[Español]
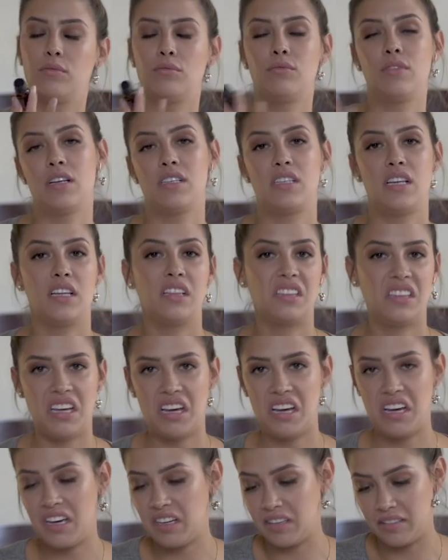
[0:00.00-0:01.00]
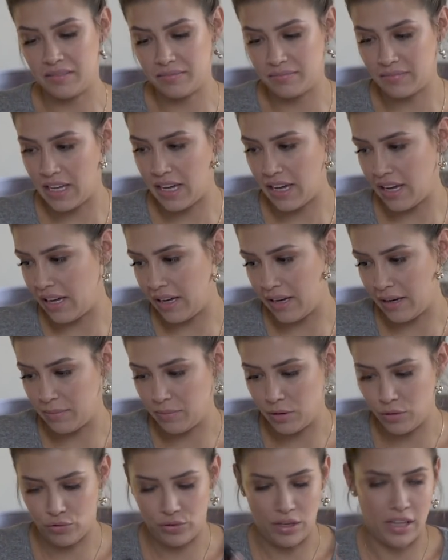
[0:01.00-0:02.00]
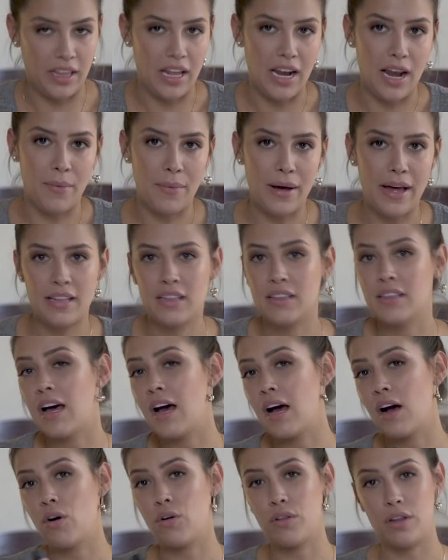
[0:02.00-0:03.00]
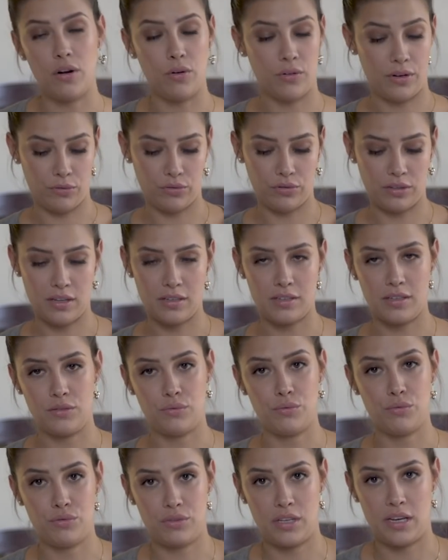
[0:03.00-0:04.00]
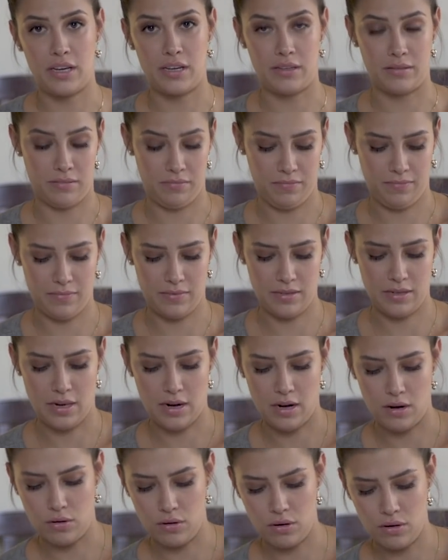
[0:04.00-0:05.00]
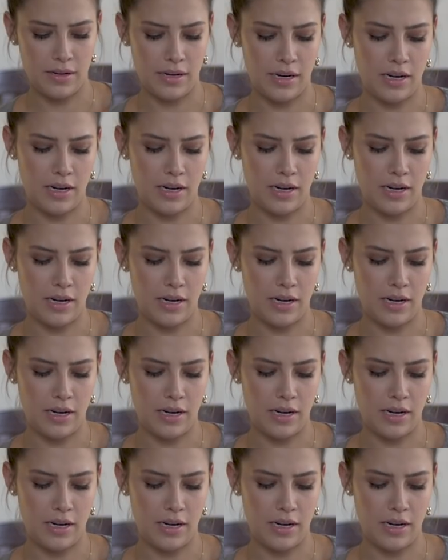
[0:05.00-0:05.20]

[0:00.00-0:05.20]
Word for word: un aceite, eh, no sé, de lavanda o de lo que a ustedes les guste el olor.